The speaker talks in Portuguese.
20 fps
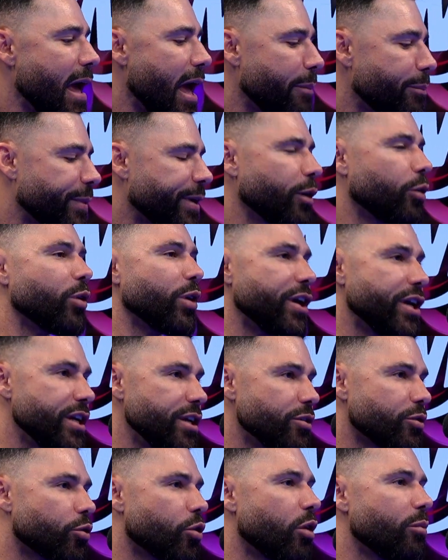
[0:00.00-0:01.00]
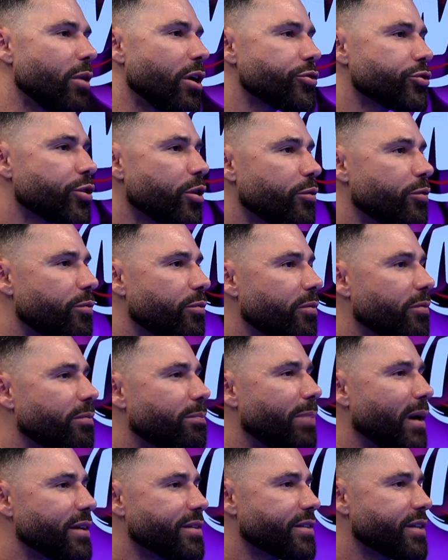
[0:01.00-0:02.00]
É porque o Rio, como eu acho que eu
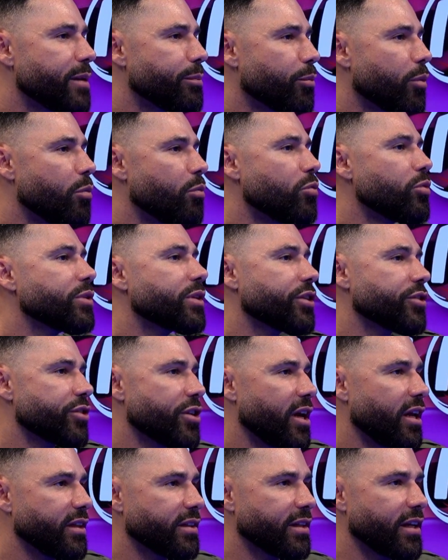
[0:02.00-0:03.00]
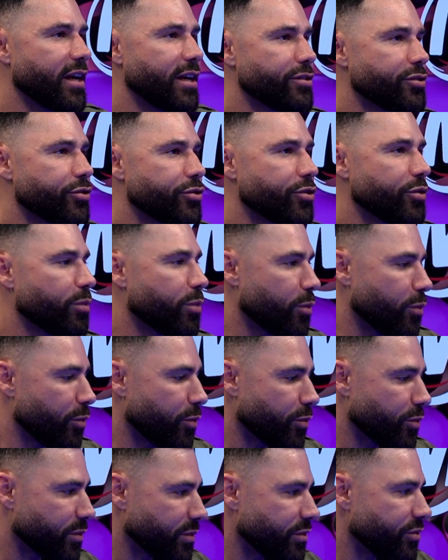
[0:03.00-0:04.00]
passei por muitas realidades,
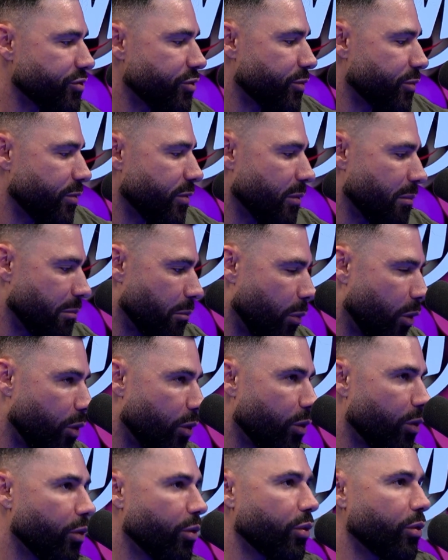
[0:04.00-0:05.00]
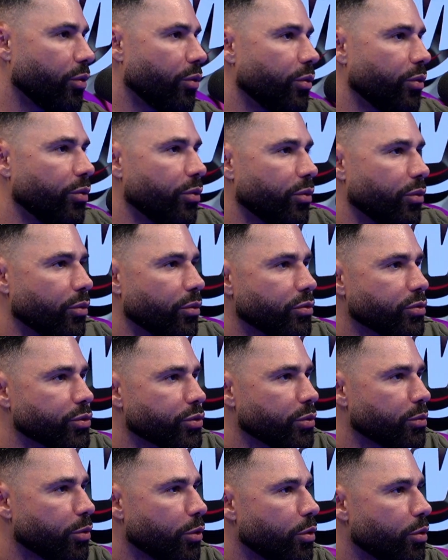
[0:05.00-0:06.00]
tipo de morro,
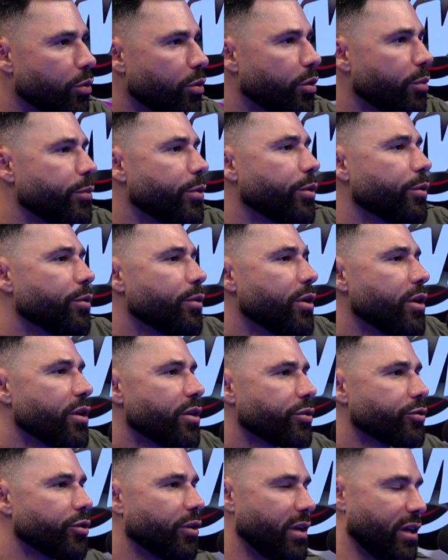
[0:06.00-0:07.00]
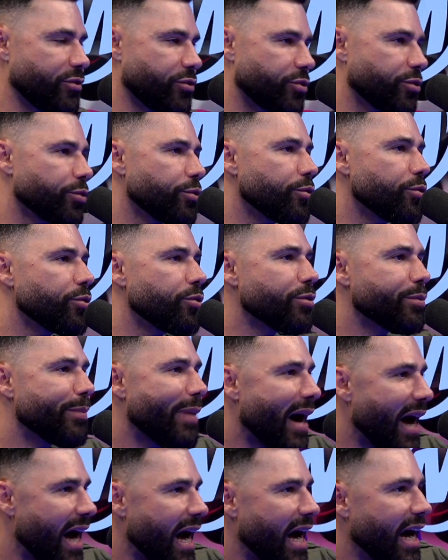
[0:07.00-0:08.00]
subúrbio, uhum. zona sul,
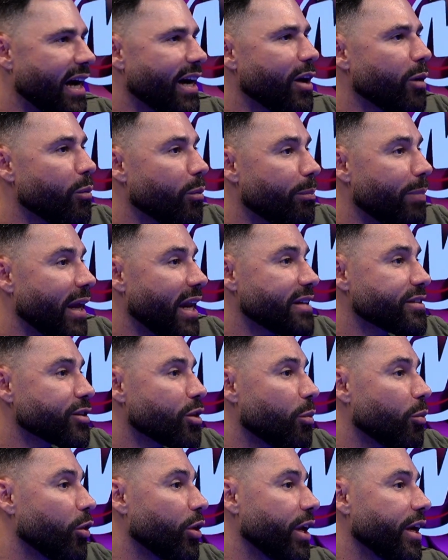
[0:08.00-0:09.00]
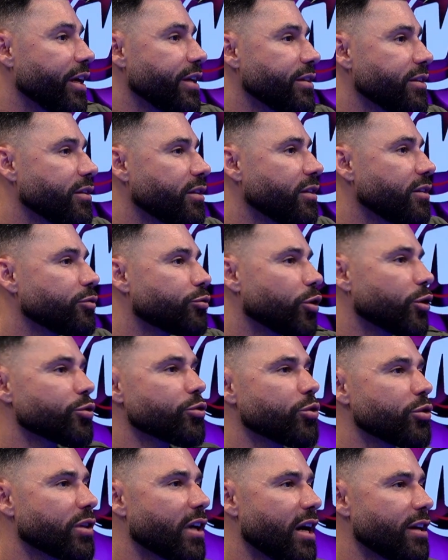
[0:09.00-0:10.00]
barra. Eu, parece Sim. que eu morei em
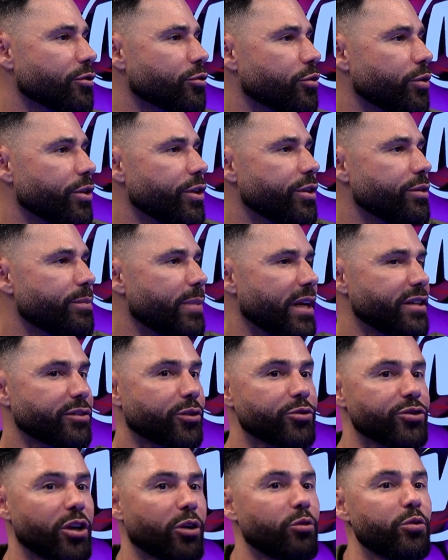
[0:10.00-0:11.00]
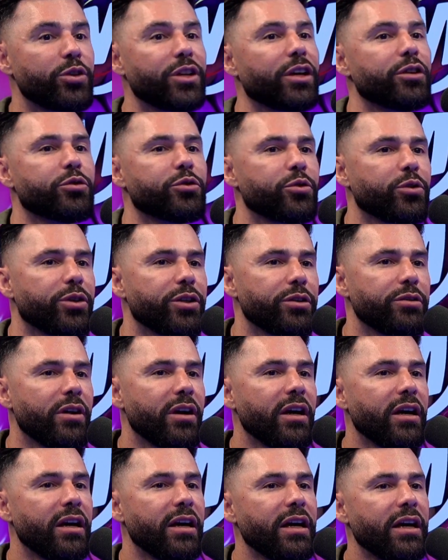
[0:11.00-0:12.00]
todos os lugares do Rio. Parece que eu já conheço o Rio.
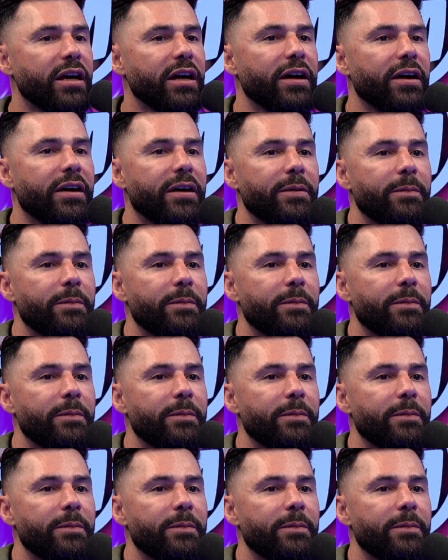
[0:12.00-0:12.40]
De tá.